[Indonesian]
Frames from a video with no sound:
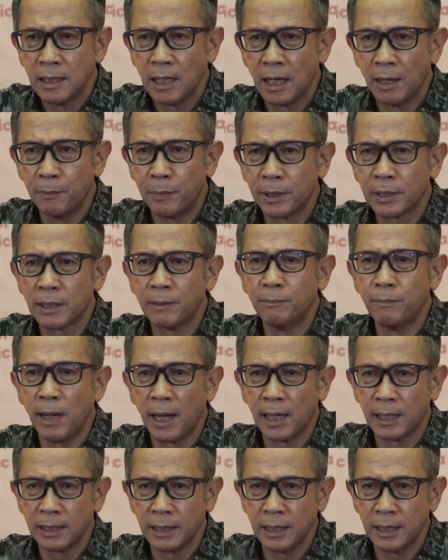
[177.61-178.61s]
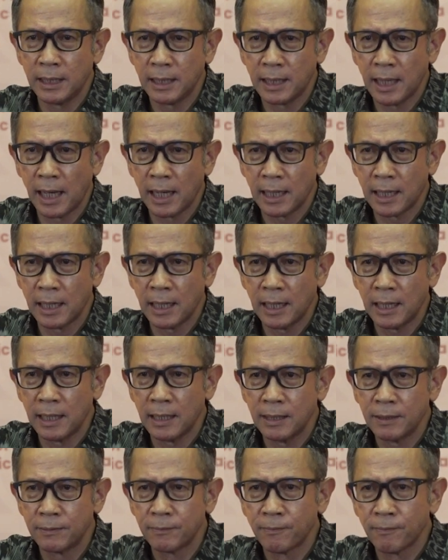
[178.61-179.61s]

Eh, berkembang di negara